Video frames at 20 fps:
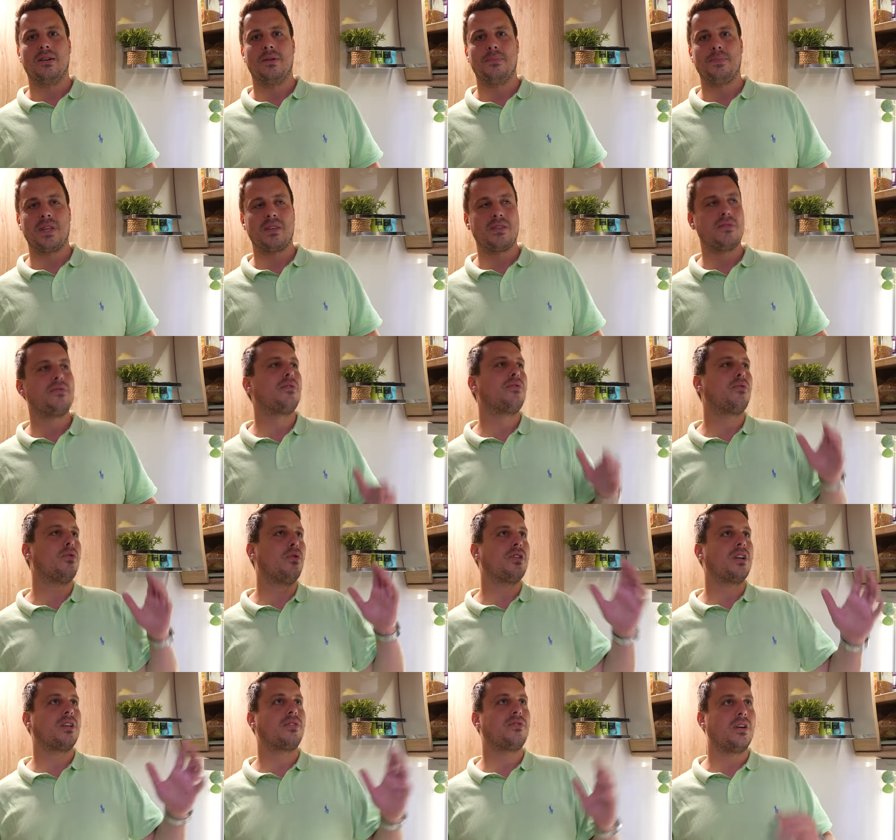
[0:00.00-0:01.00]
ähm, dann sind wir
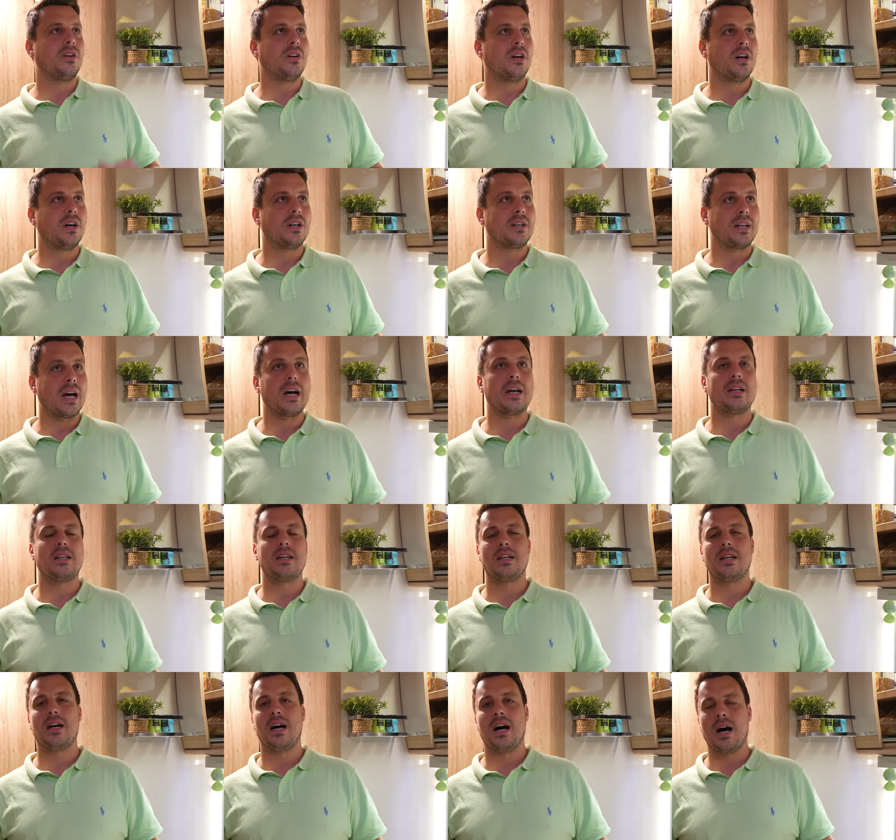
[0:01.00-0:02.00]
froh, dass wir eine
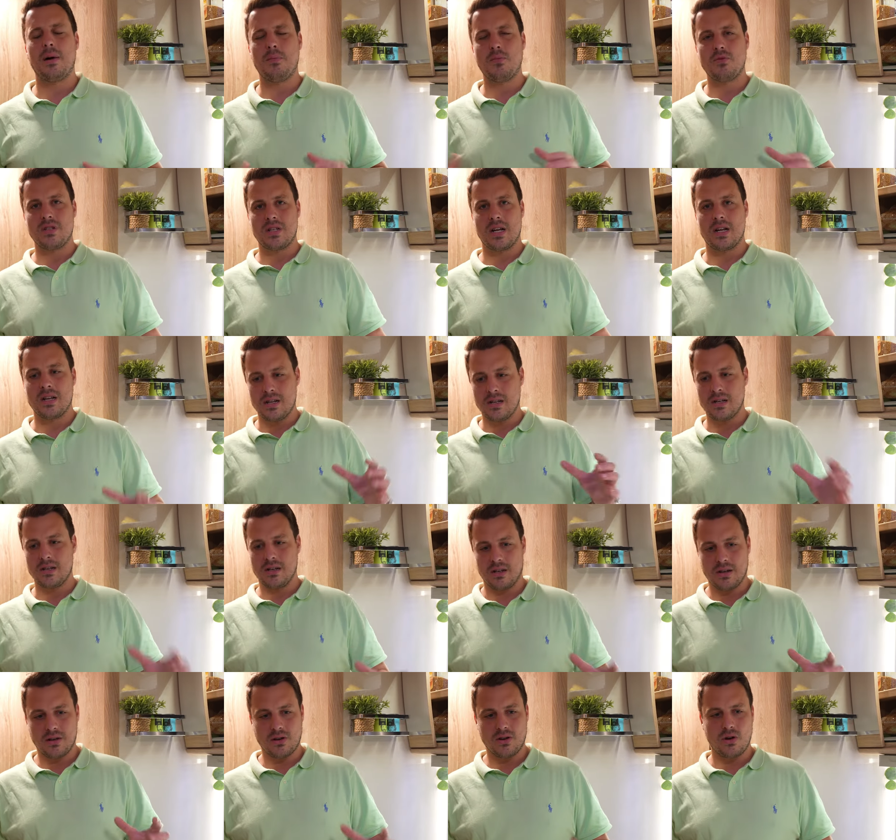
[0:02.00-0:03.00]
Dachantenne haben und dann
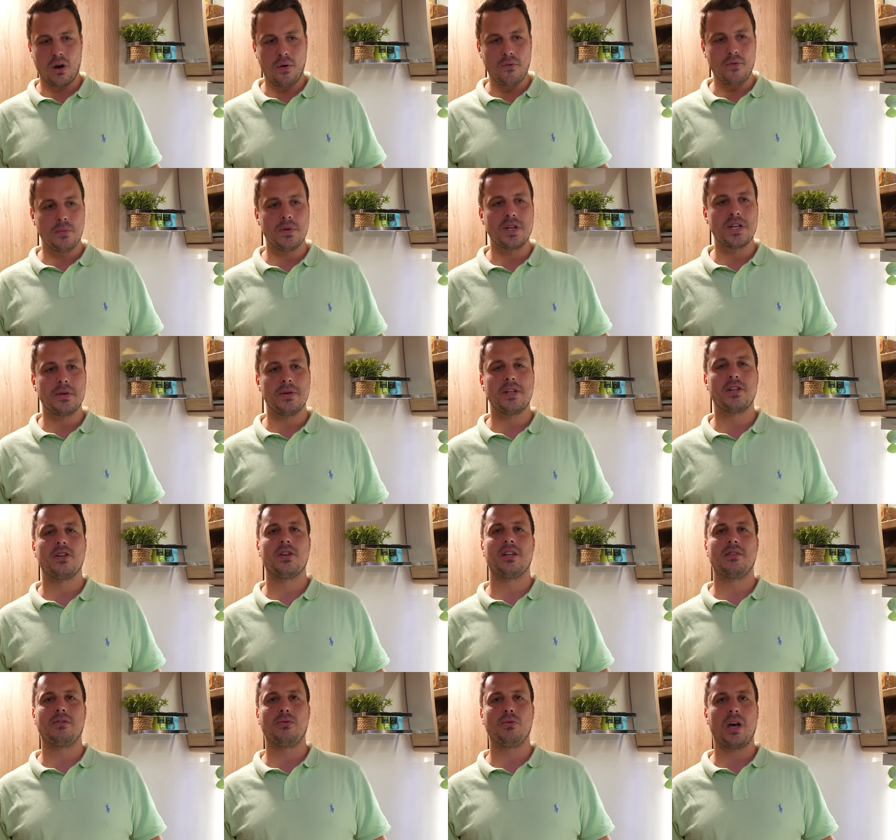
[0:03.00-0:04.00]
kommen wir mit dem
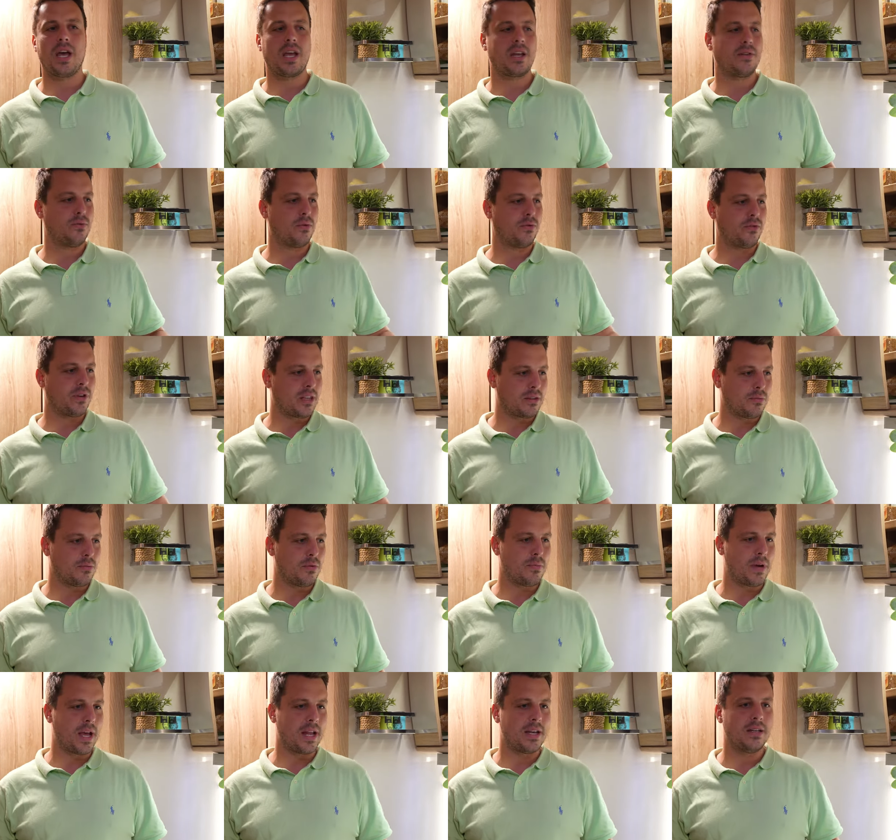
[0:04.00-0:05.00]
Internet zurecht, wo wir jetzt
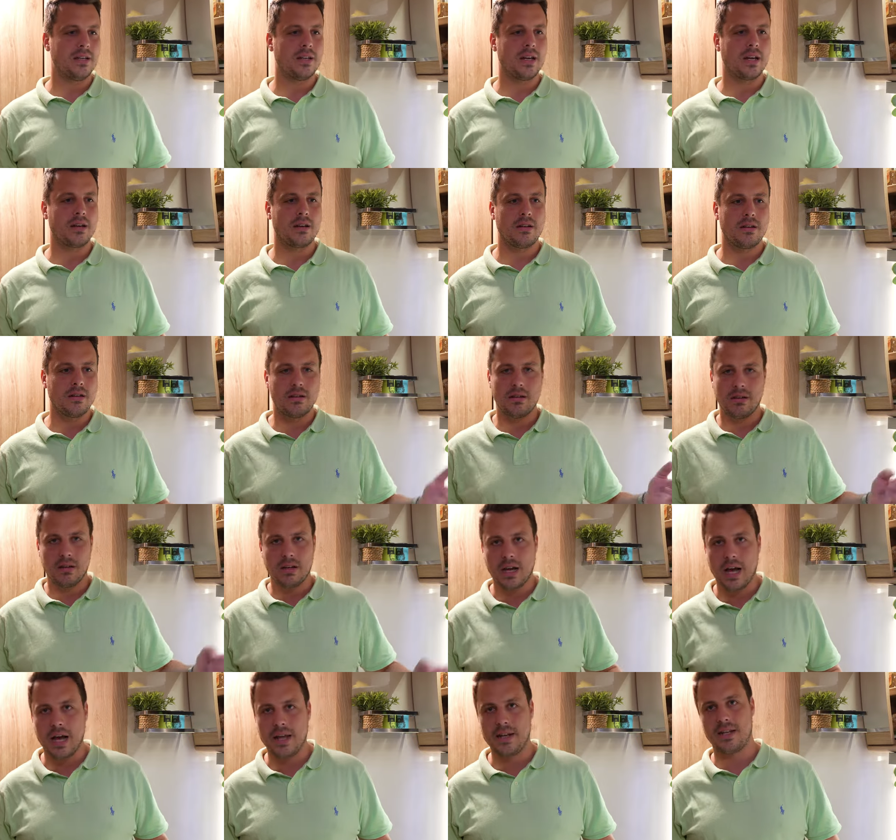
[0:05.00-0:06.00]
mit dem Handy dann
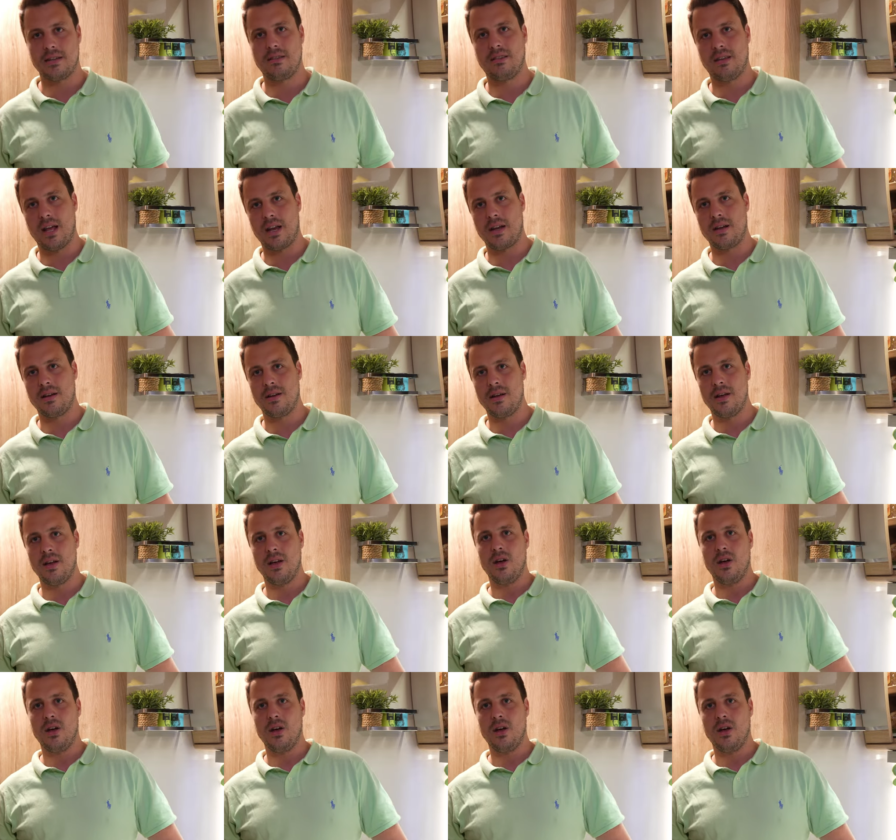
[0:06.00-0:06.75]
kein Netz hätten.